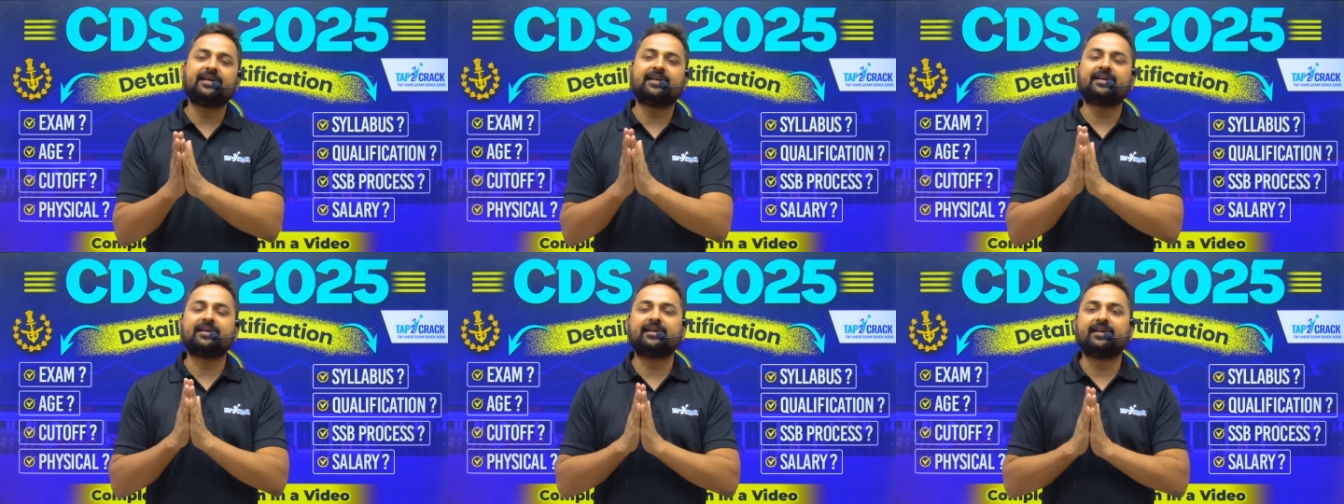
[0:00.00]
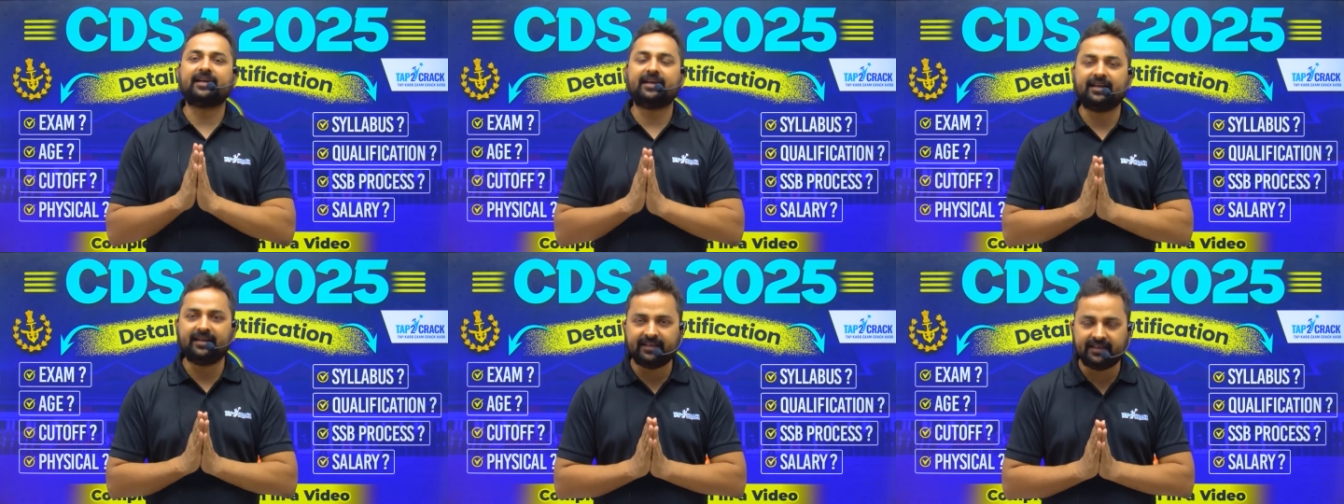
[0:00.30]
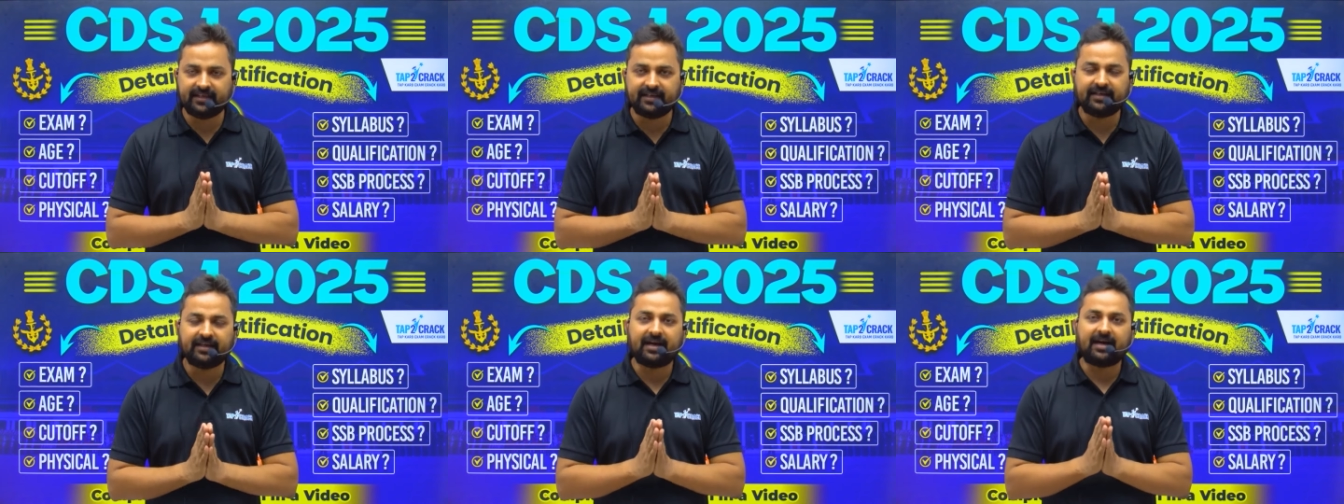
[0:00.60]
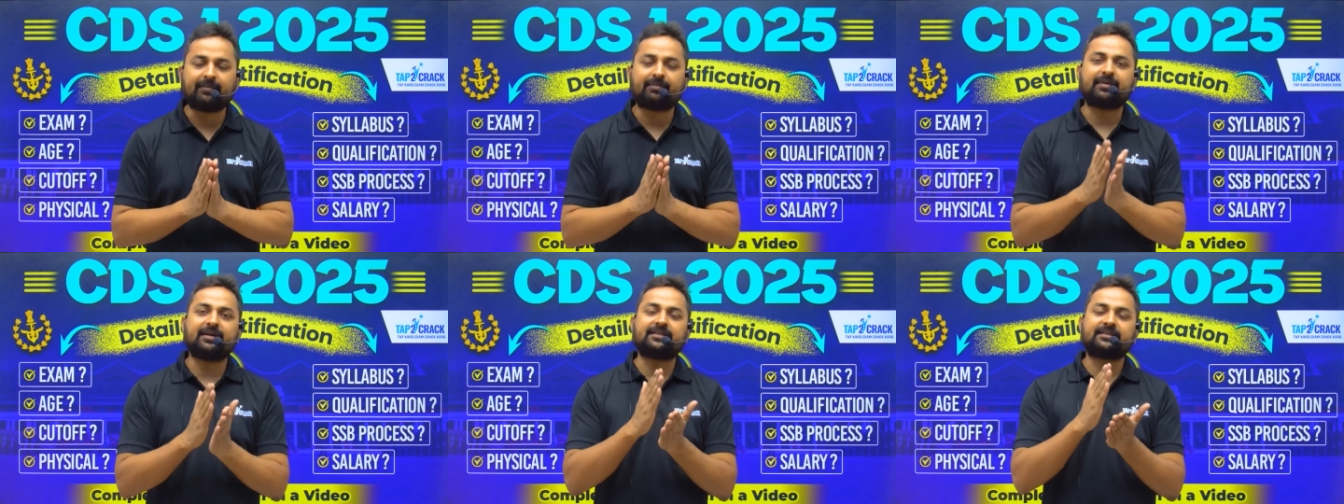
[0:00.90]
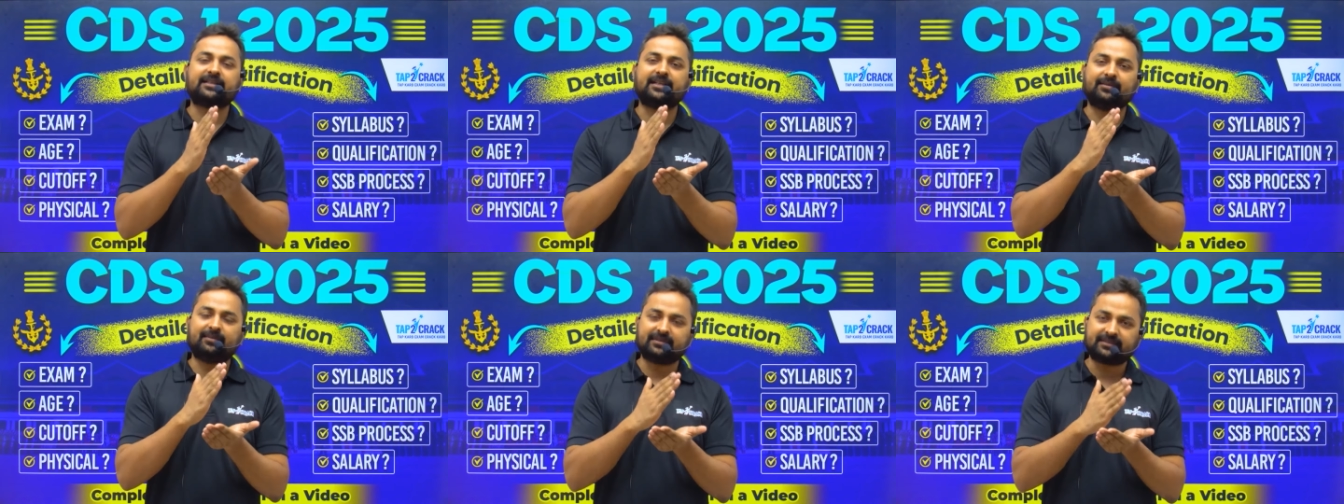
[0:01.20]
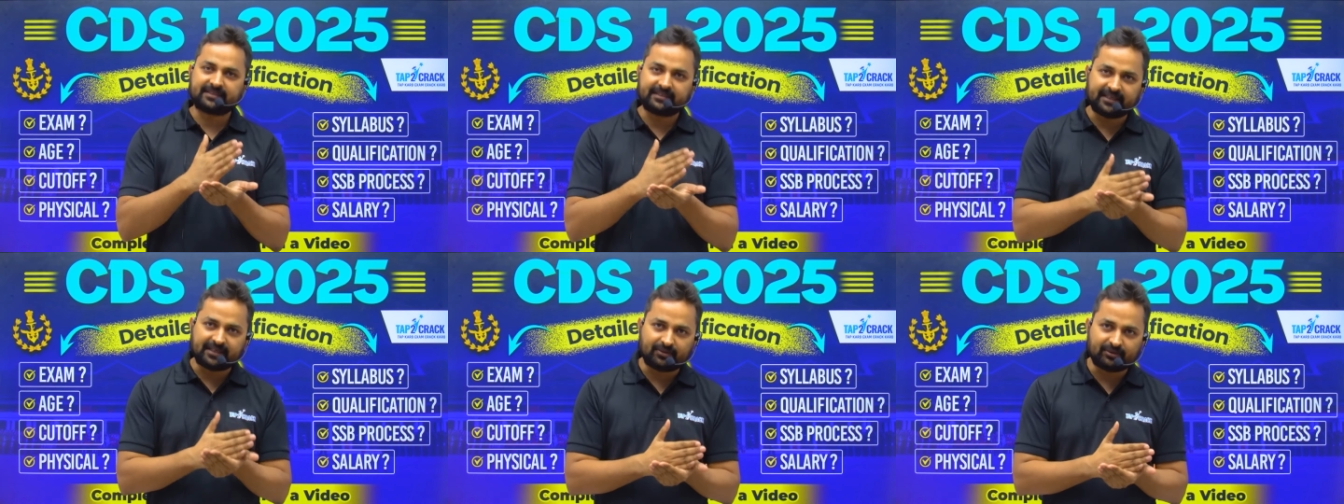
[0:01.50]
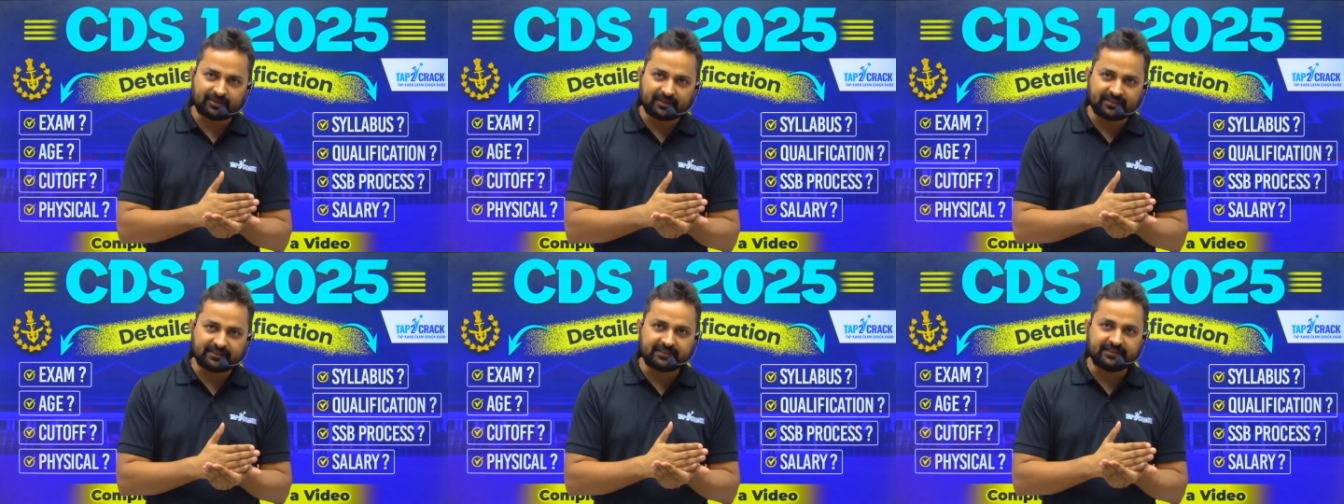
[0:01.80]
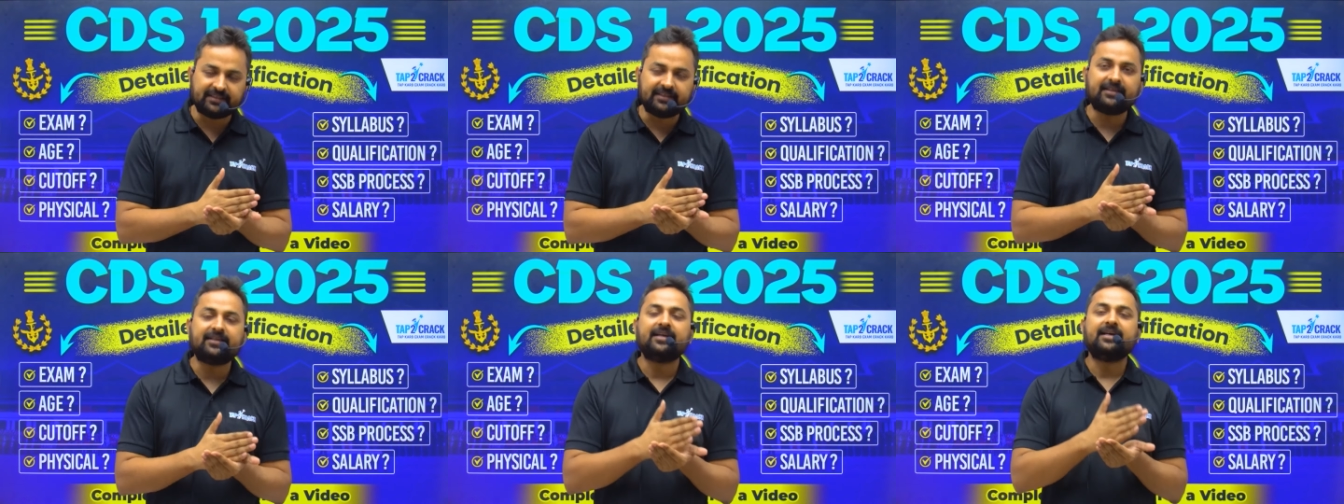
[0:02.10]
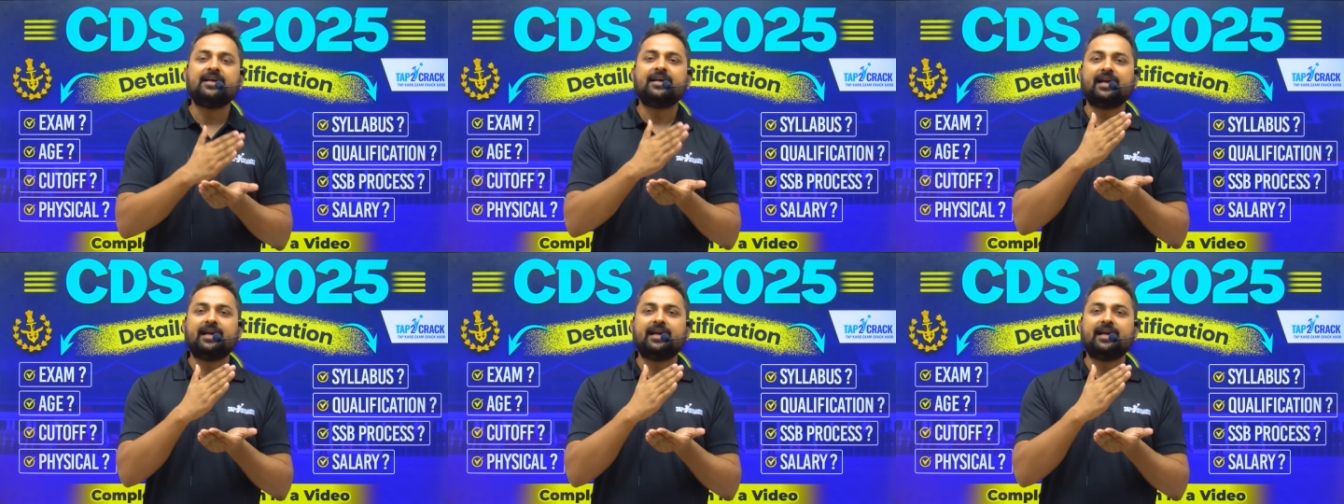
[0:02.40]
करने के लिए आपका सिलेबस क्या होना चाहिए